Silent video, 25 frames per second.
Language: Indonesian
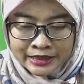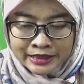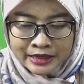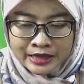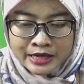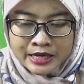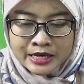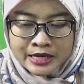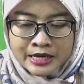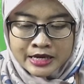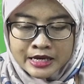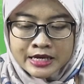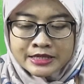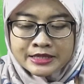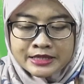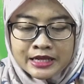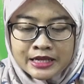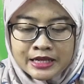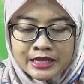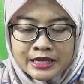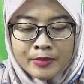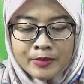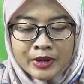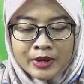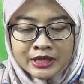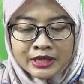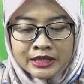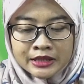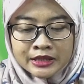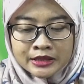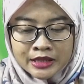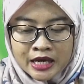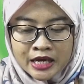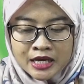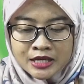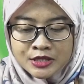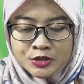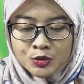selama
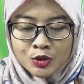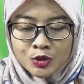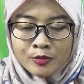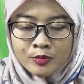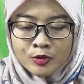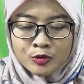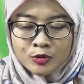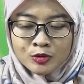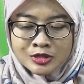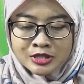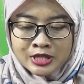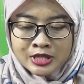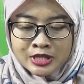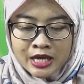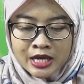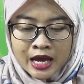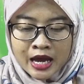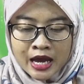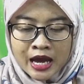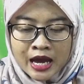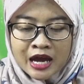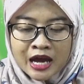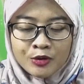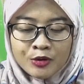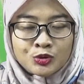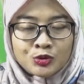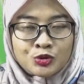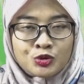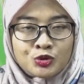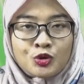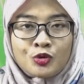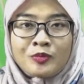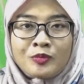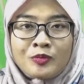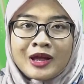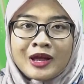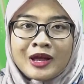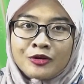kita sudah berusaha untuk
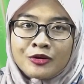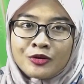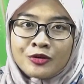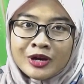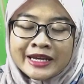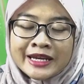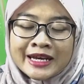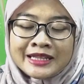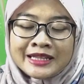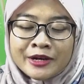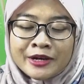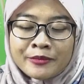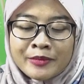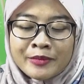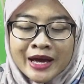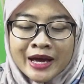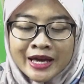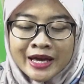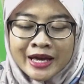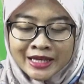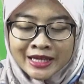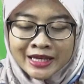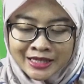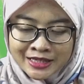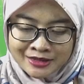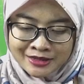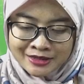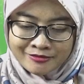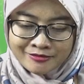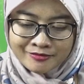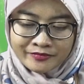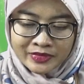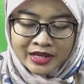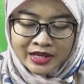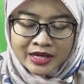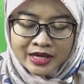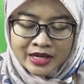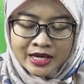melakukan yang terbaik.
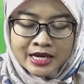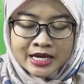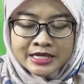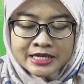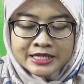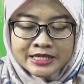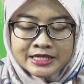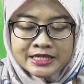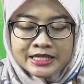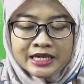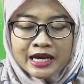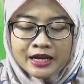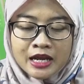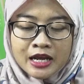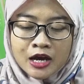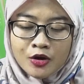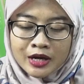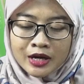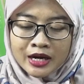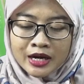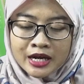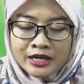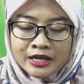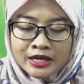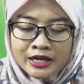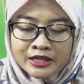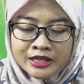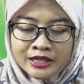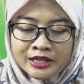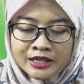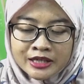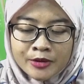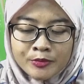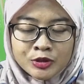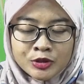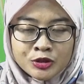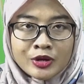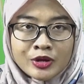Jika ada orang yang
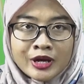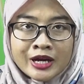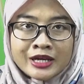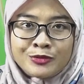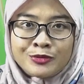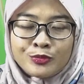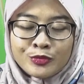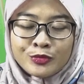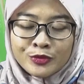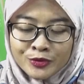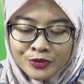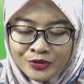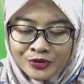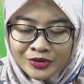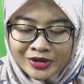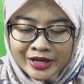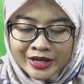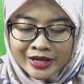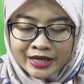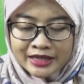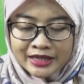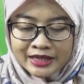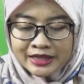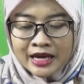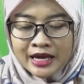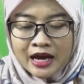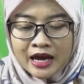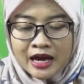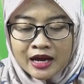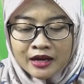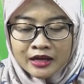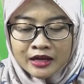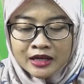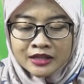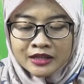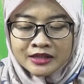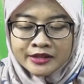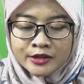menyukaimu, ia akan
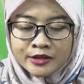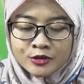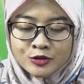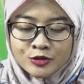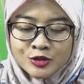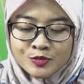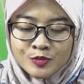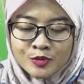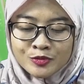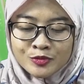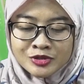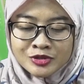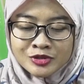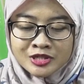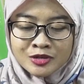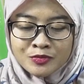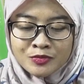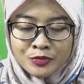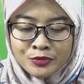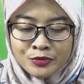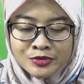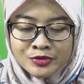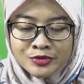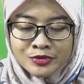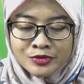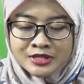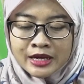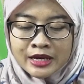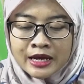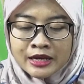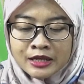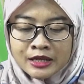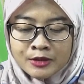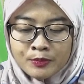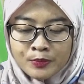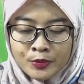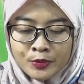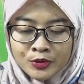terus memujimu
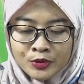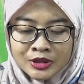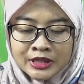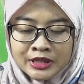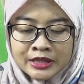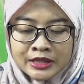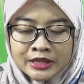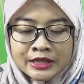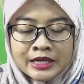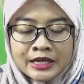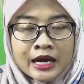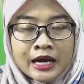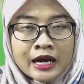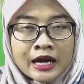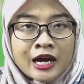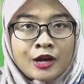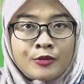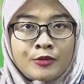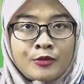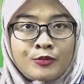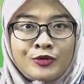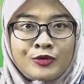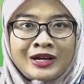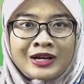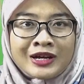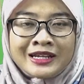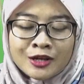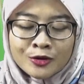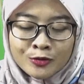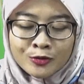sekalipun tindakanmu keliru.